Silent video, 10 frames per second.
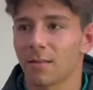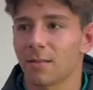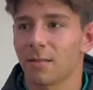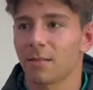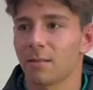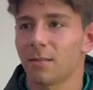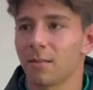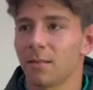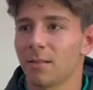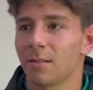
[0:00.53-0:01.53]
Primo punto
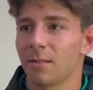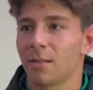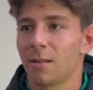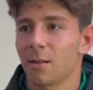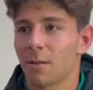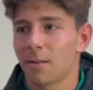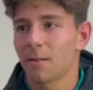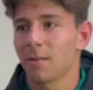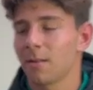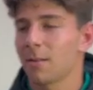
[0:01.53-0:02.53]
in Youth eh,
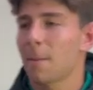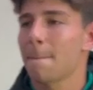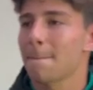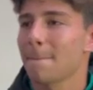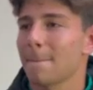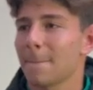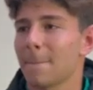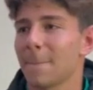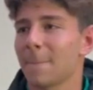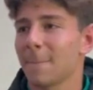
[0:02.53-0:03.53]
League, però un punto
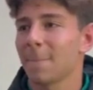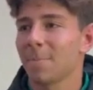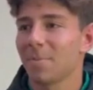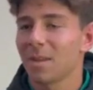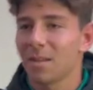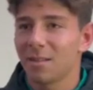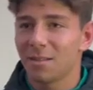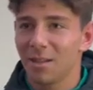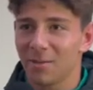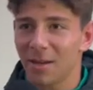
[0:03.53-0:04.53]
amaro.
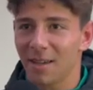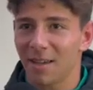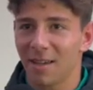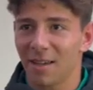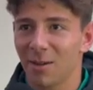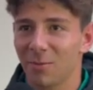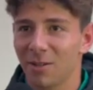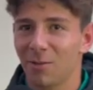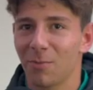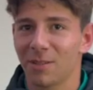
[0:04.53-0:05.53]
Sì, perché come
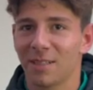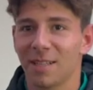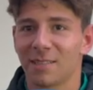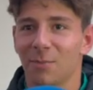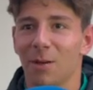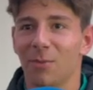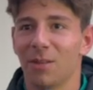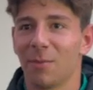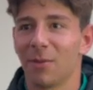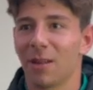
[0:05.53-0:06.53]
detto in precedenza abbiamo
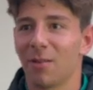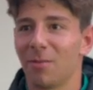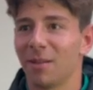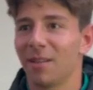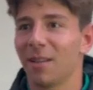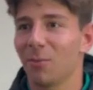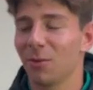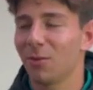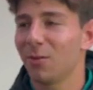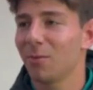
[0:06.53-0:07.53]
interpretato la partita in
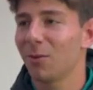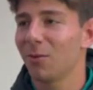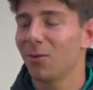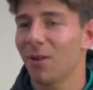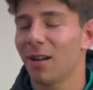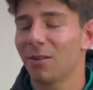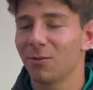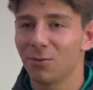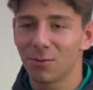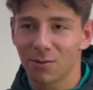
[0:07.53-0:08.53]
modo, in modo
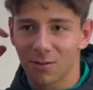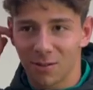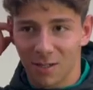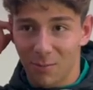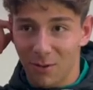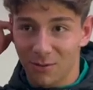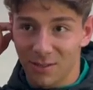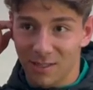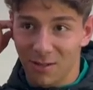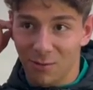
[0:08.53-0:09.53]
corretto, giusto, l'approccio è
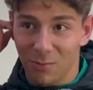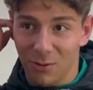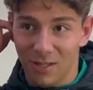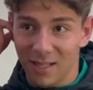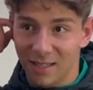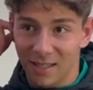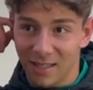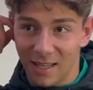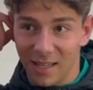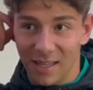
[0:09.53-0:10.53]
stato importante
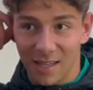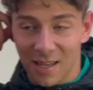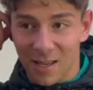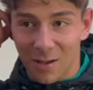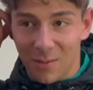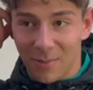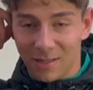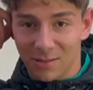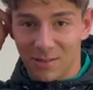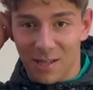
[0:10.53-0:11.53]
e
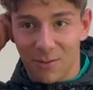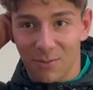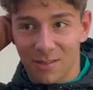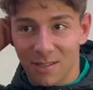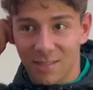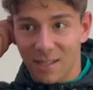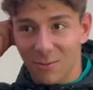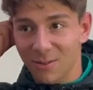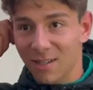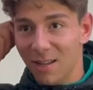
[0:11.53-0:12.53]
penso si, si, sia
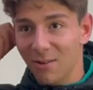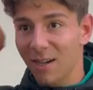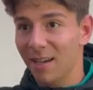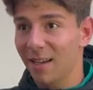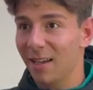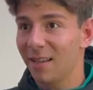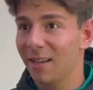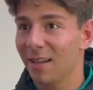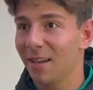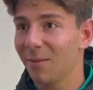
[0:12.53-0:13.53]
dimostrato anche
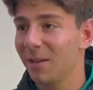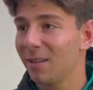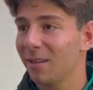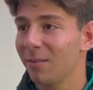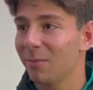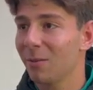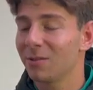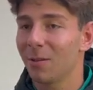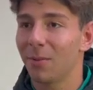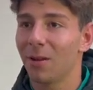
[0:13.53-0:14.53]
tecnicamente. Abbiamo
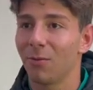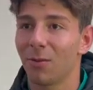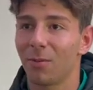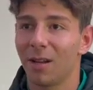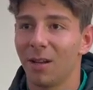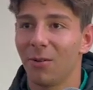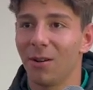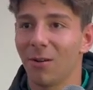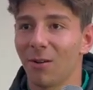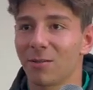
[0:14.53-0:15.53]
sempre tenuto palla noi,
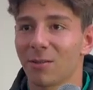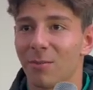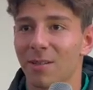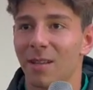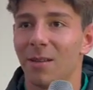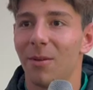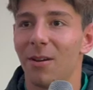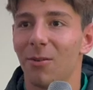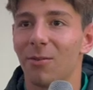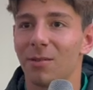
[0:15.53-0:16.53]
loro non sono mai stati
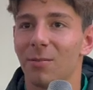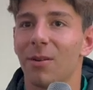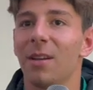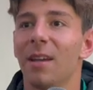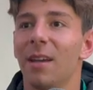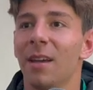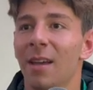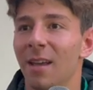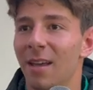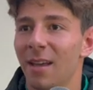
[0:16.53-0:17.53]
pericolosi, poi
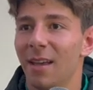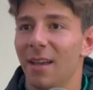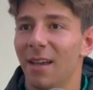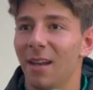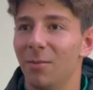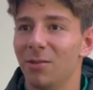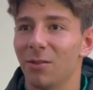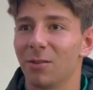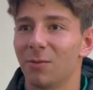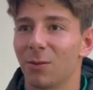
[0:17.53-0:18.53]
eh,
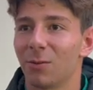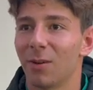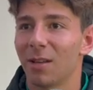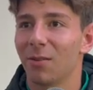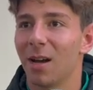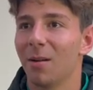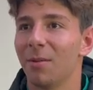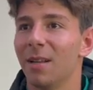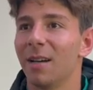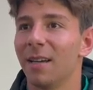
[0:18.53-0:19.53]
l'episodio sfortunato
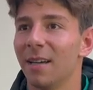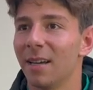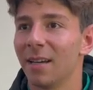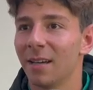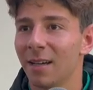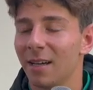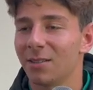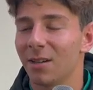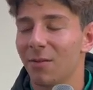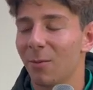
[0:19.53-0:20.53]
capita e, e,
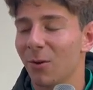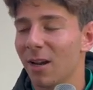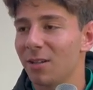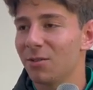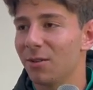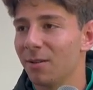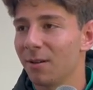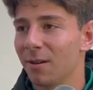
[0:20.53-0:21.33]
ce ne faremo una ragione.